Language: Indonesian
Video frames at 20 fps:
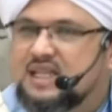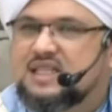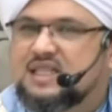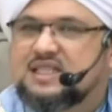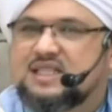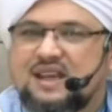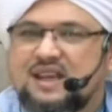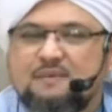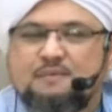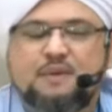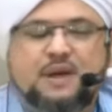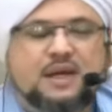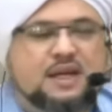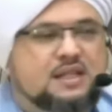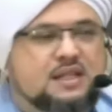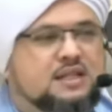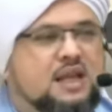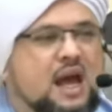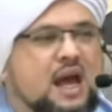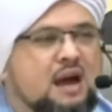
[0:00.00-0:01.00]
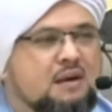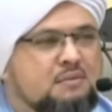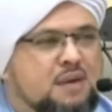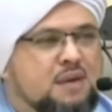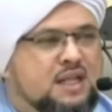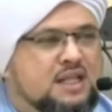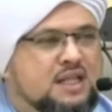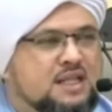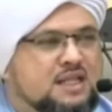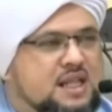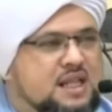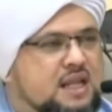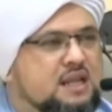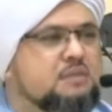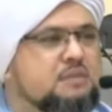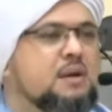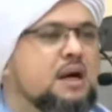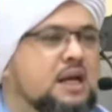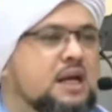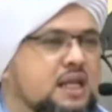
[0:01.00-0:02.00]
sampai ke sahabat
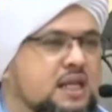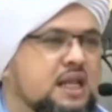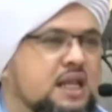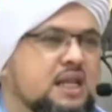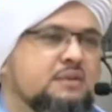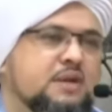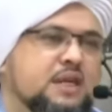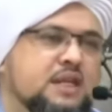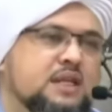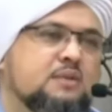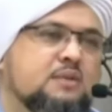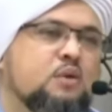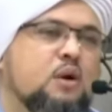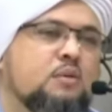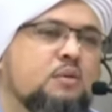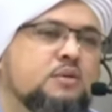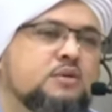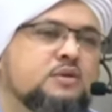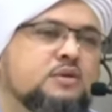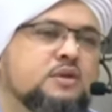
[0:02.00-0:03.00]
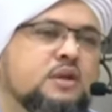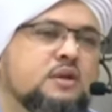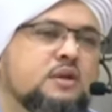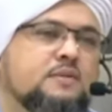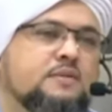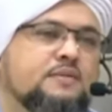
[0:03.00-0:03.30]
dari baginda Nabi kita Muhammad SAW.